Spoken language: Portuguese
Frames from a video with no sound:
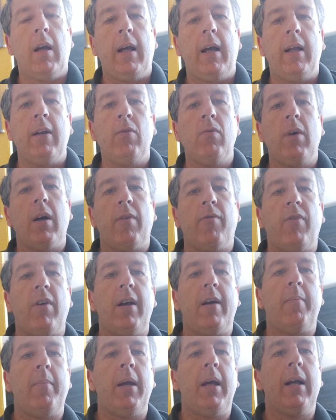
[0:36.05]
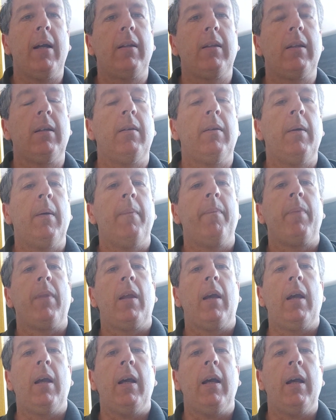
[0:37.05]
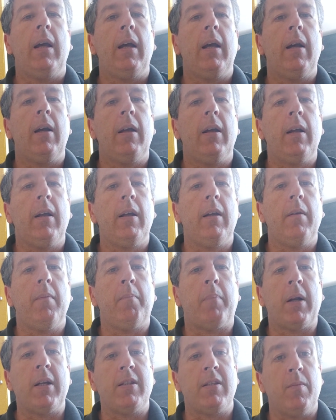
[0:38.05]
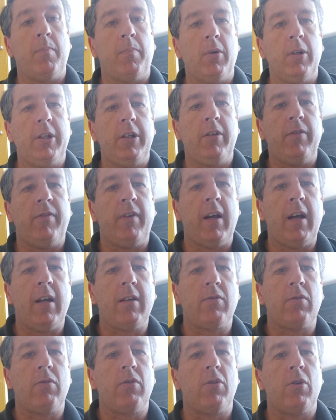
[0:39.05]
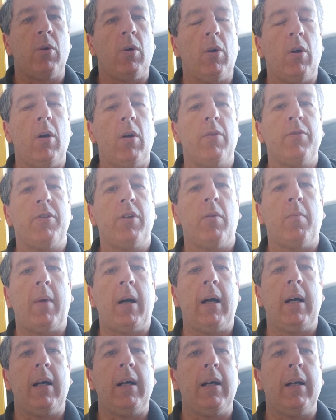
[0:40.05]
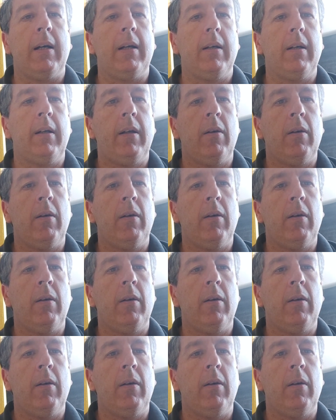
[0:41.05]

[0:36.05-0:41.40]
é, nunca foi aberta, é, participou de diversos jogos, é, uma,